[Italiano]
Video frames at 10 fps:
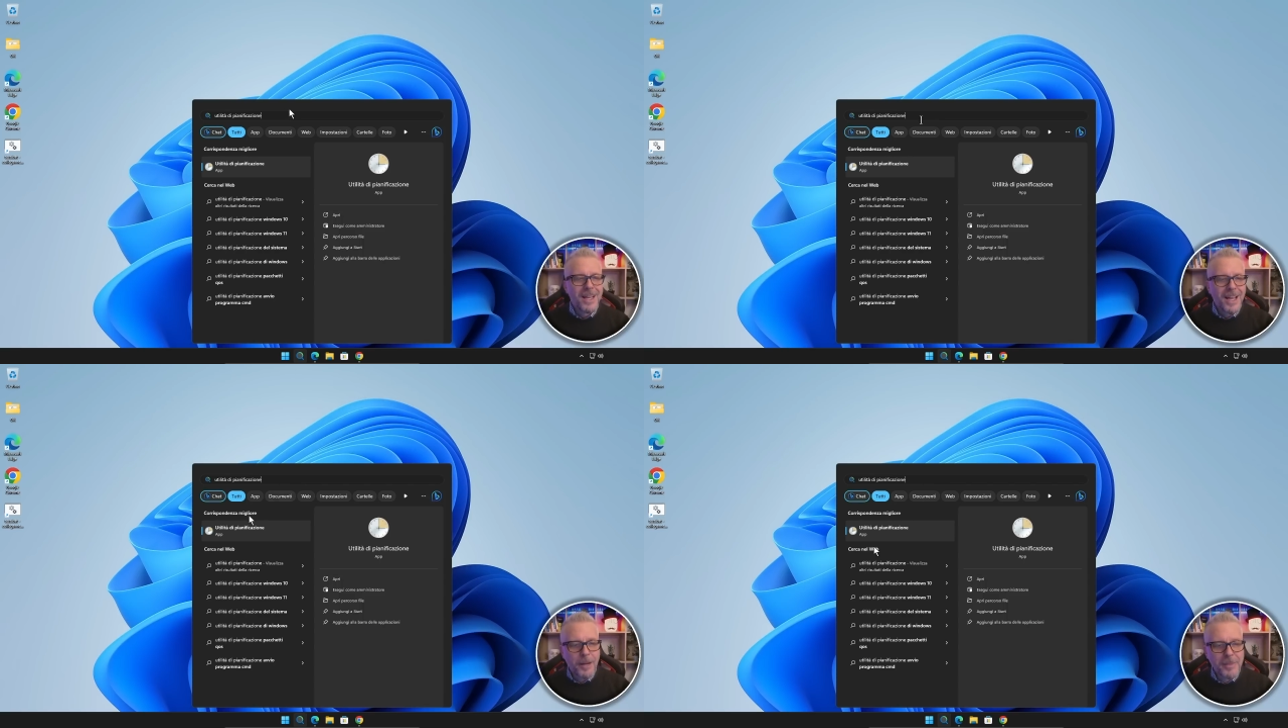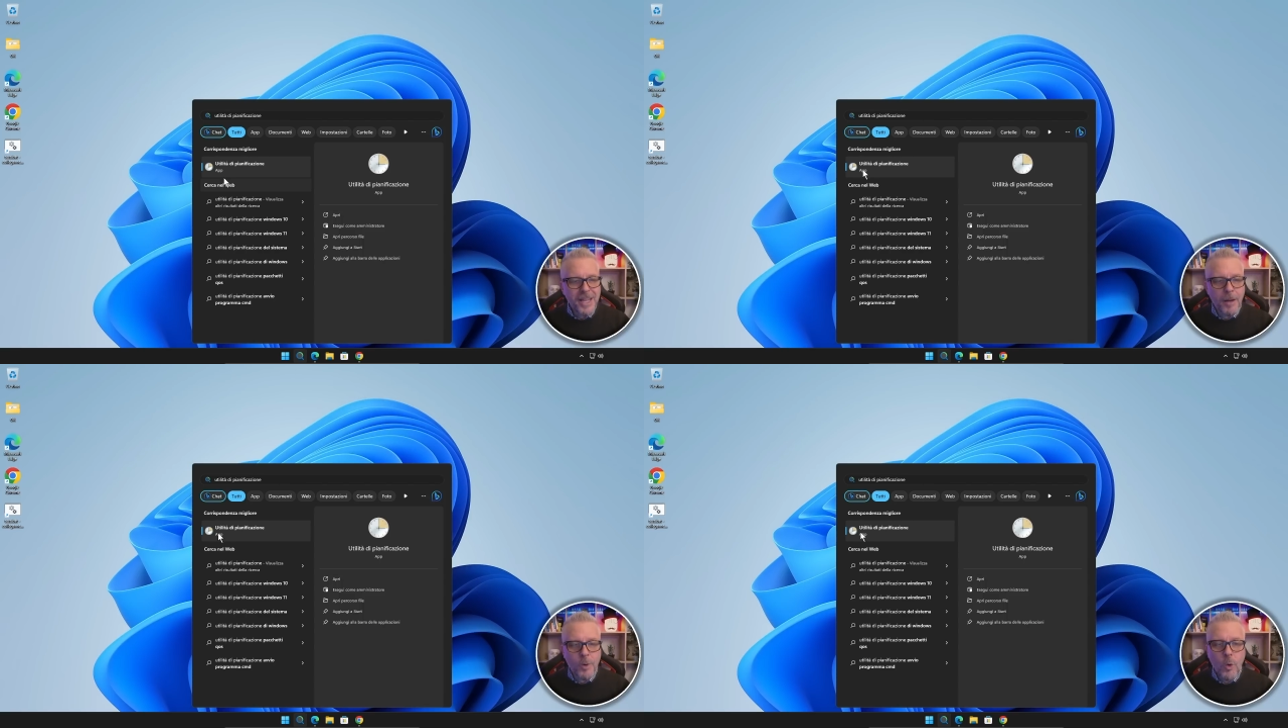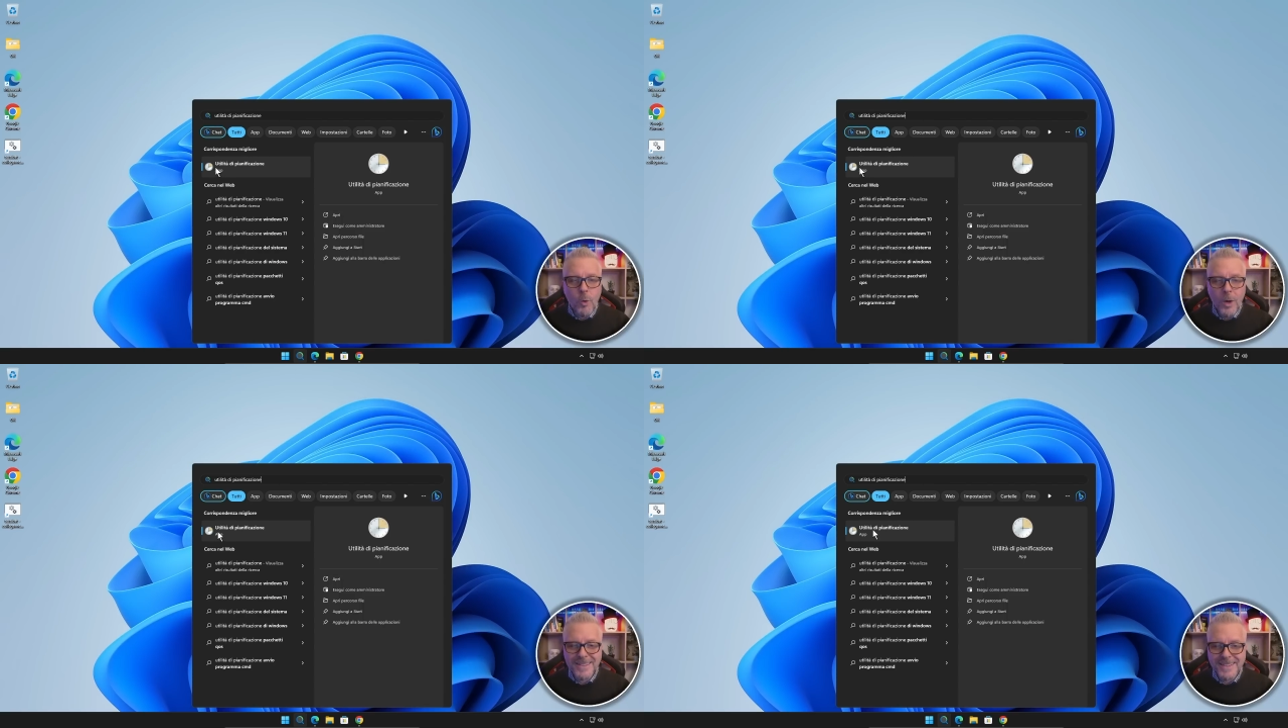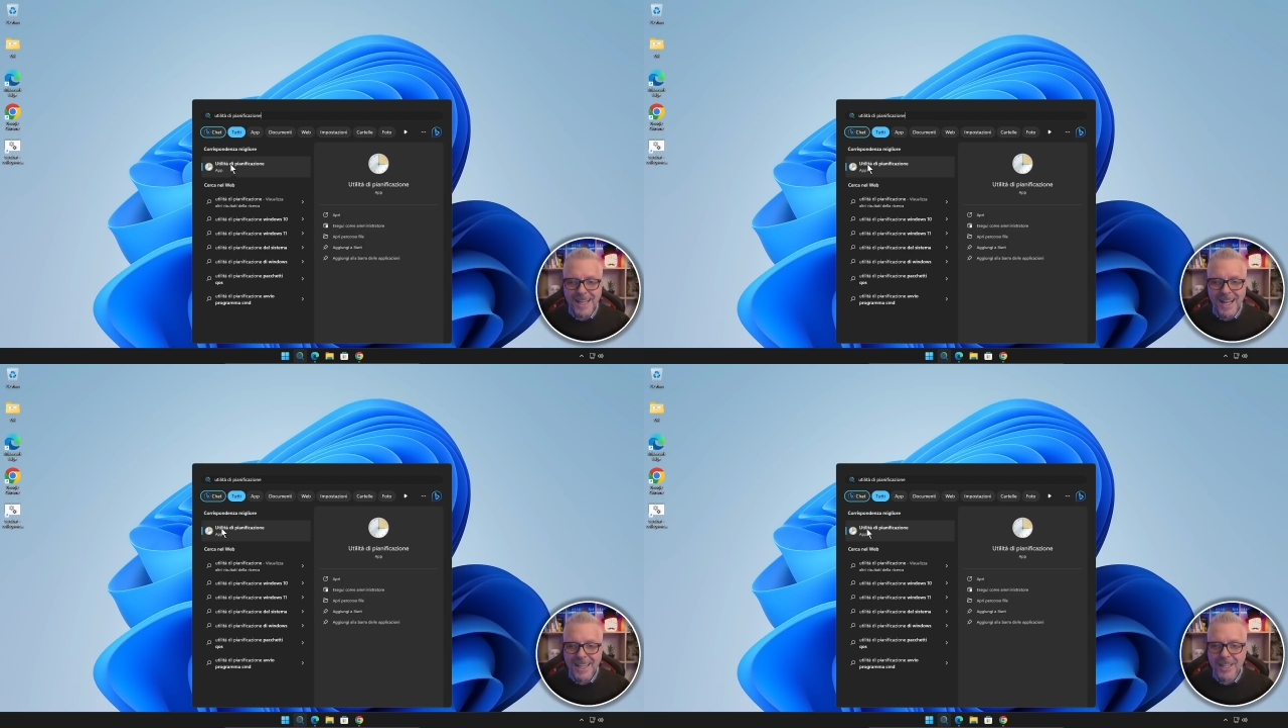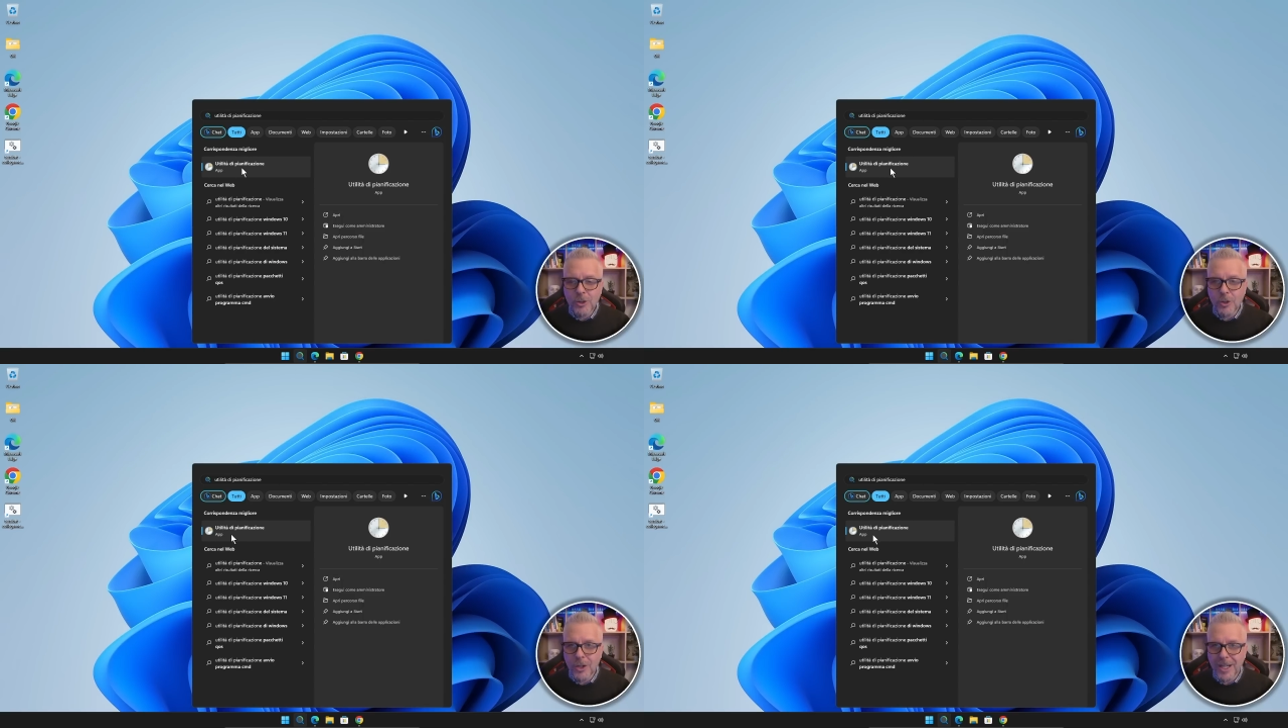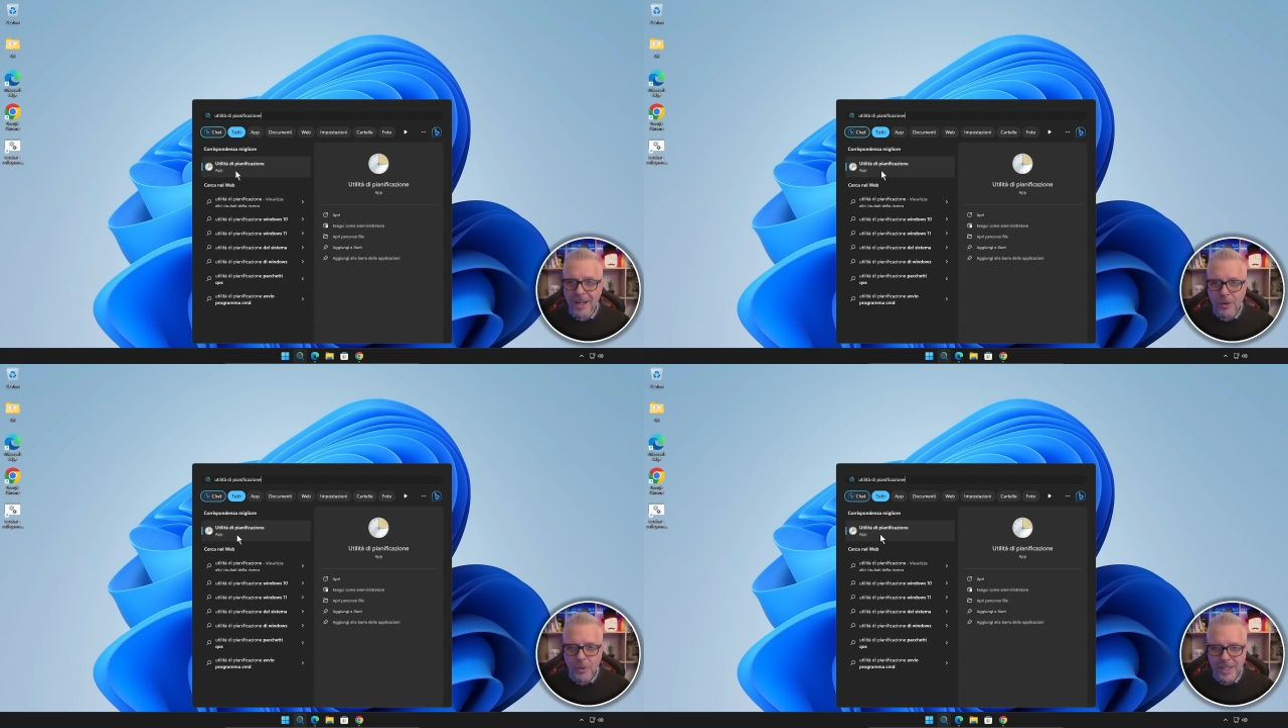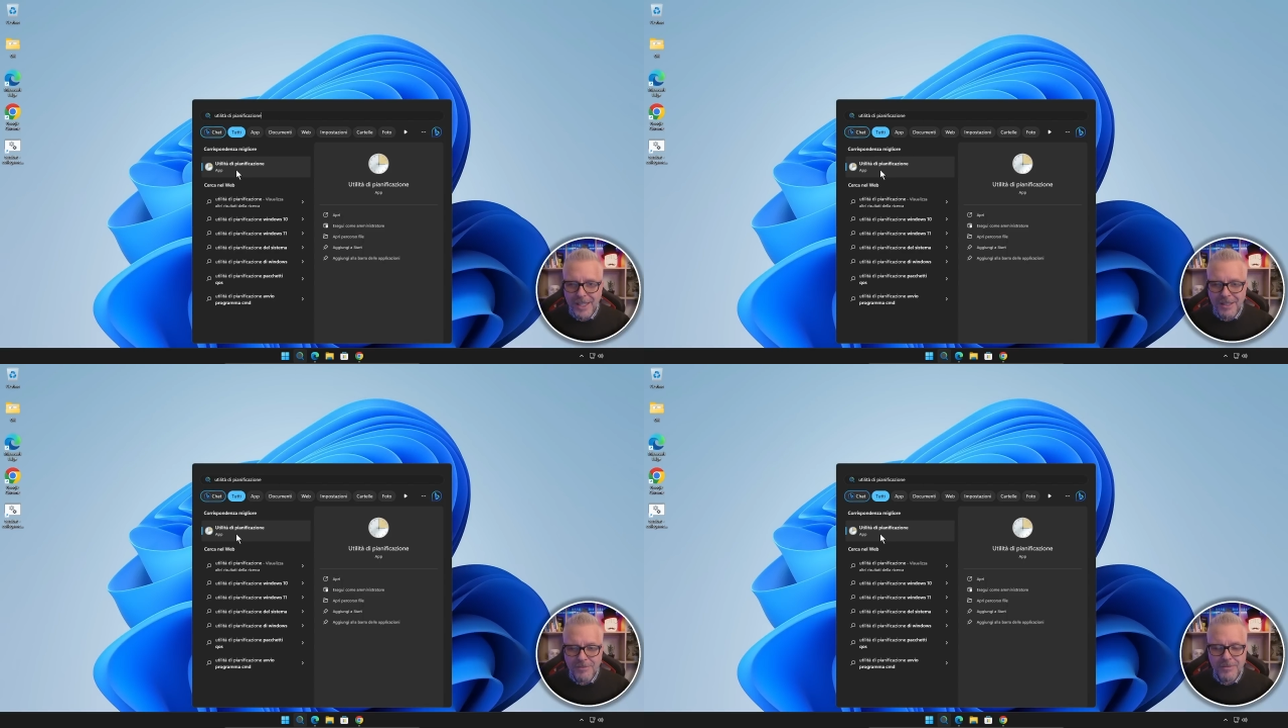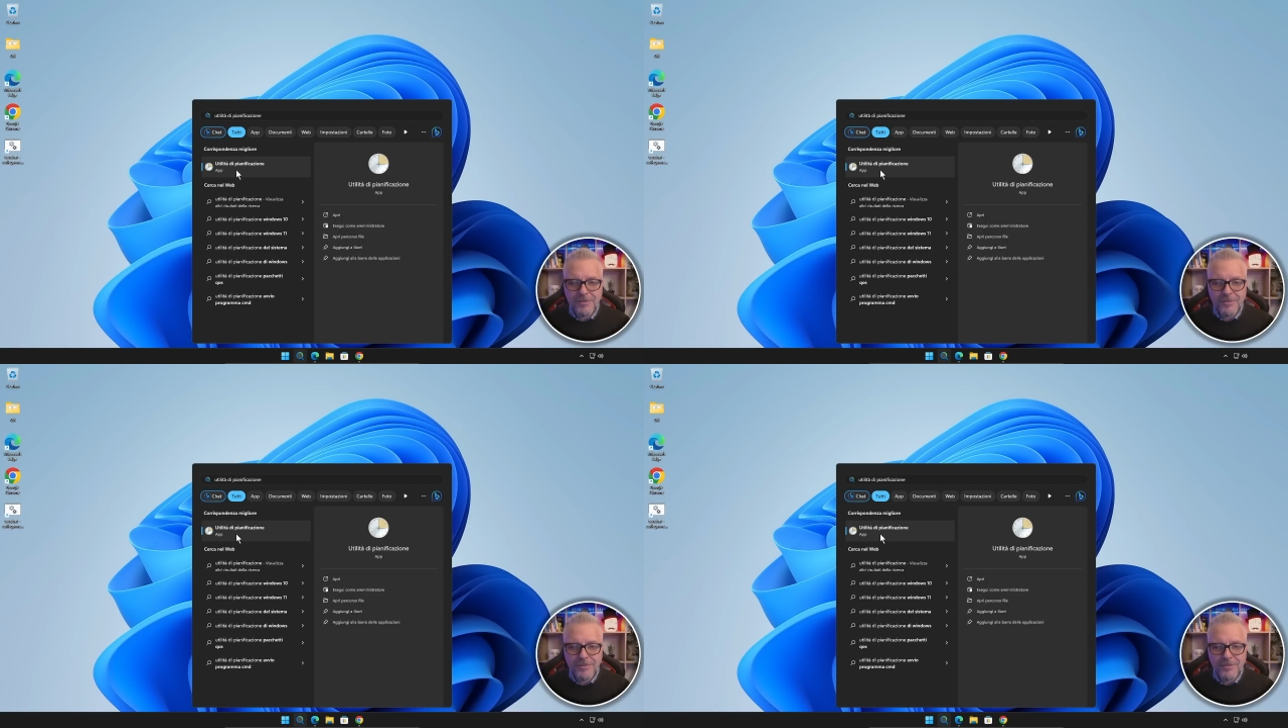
Apriamo questa icona qui